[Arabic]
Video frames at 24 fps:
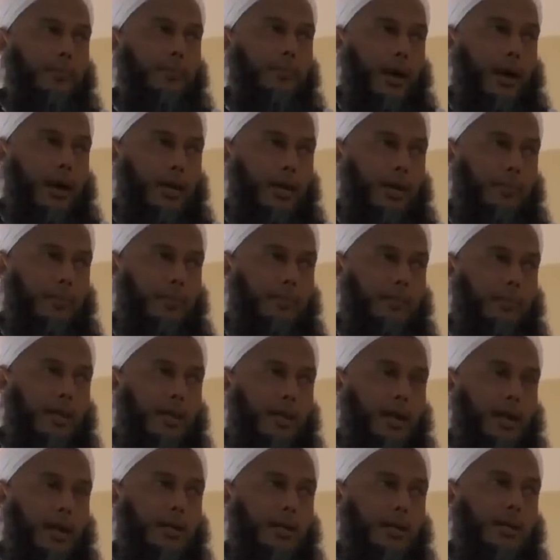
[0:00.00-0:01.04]
فعلم
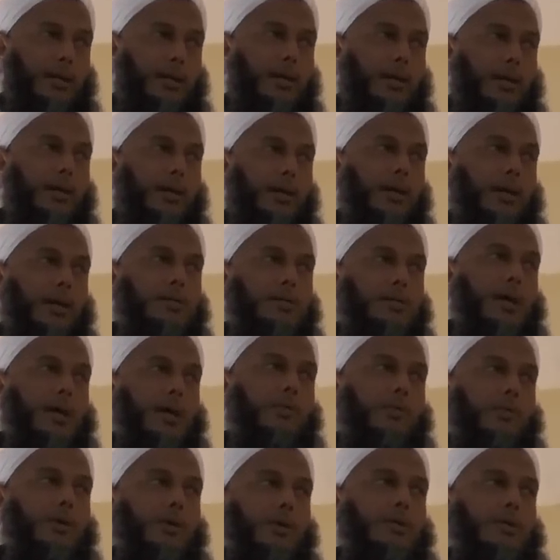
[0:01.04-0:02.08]
بذلك
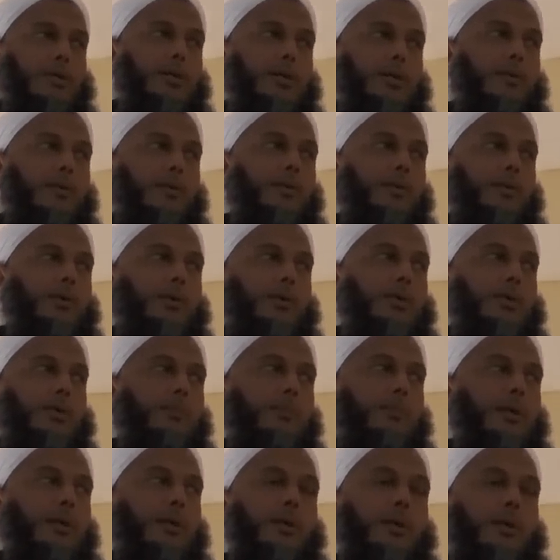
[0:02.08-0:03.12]
أنصار يزيد
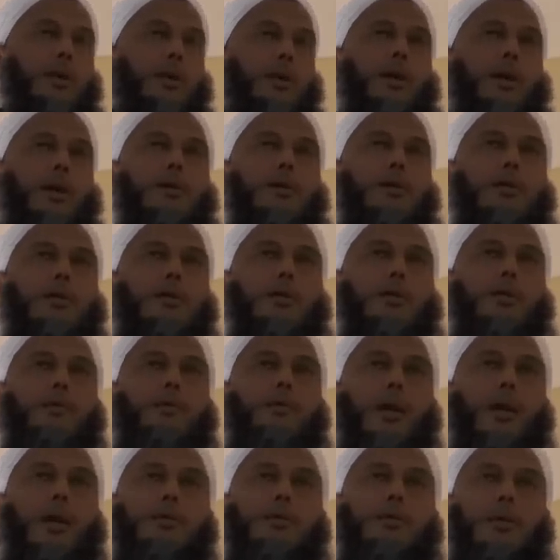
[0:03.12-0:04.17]
فوشوا به إلى يزيد
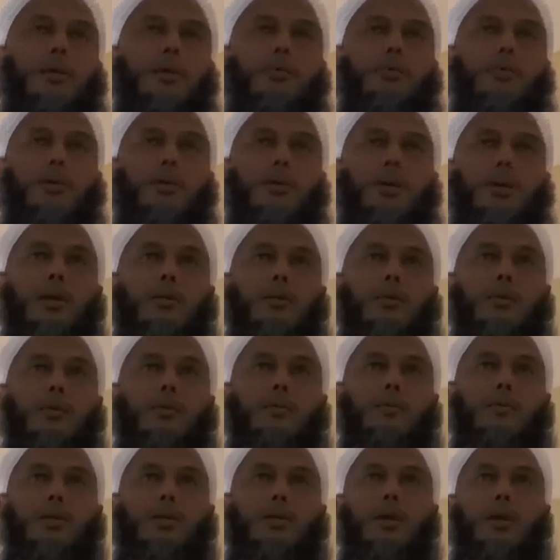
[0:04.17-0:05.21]
فعزله عن
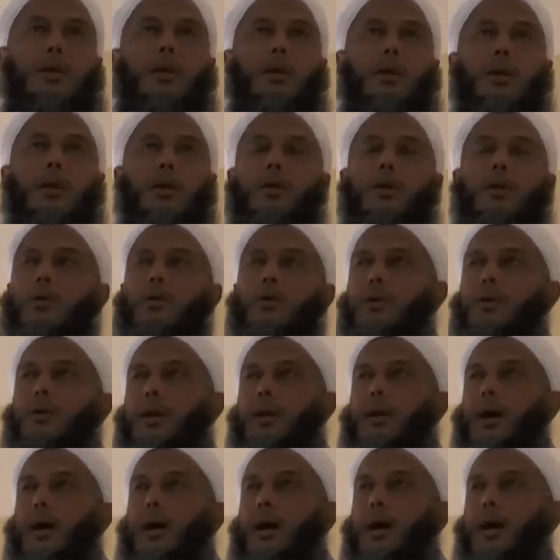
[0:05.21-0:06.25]
الكوفة
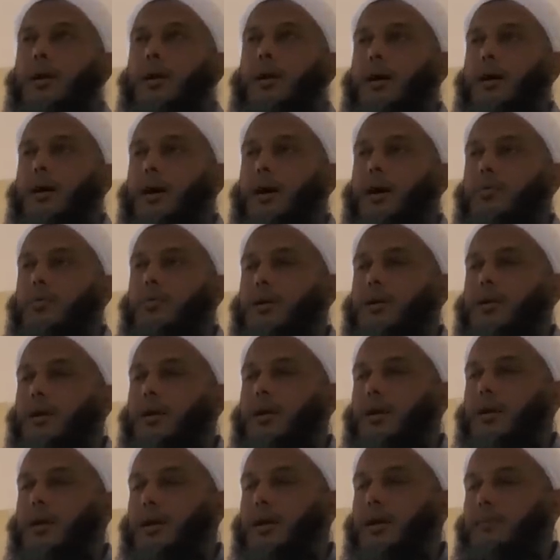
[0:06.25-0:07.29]
وولى عليها عبيد
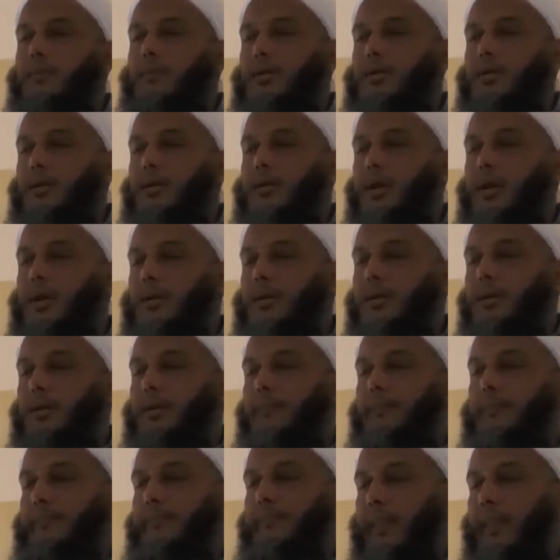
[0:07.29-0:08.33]
الله بن
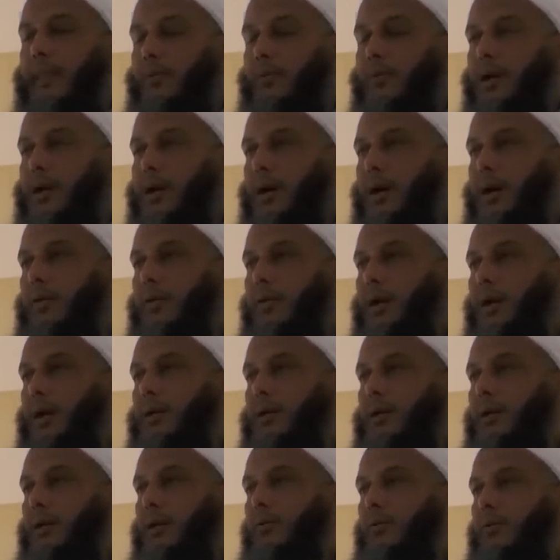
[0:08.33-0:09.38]
زياد وكان
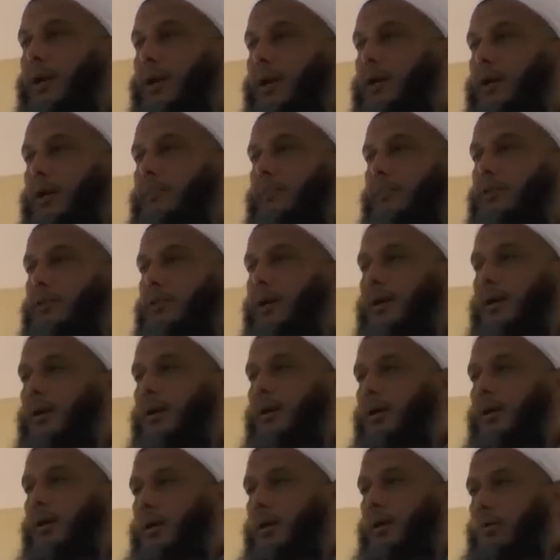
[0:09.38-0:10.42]
واليه على البصرة
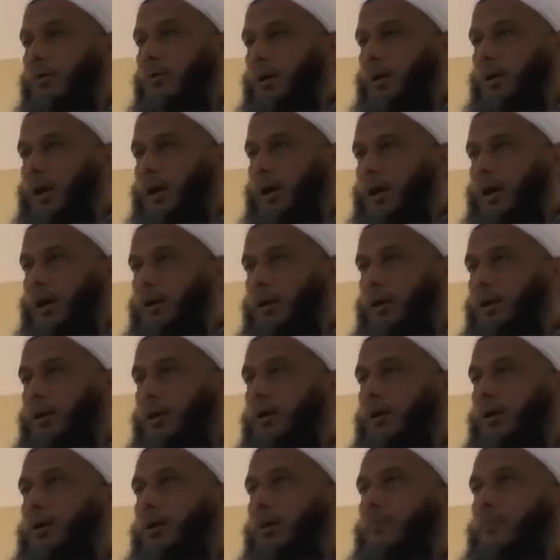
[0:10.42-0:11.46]
وكان
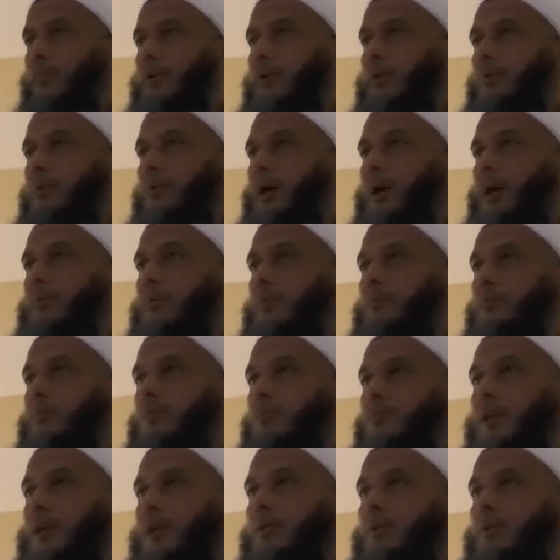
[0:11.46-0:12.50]
عبيد الله بن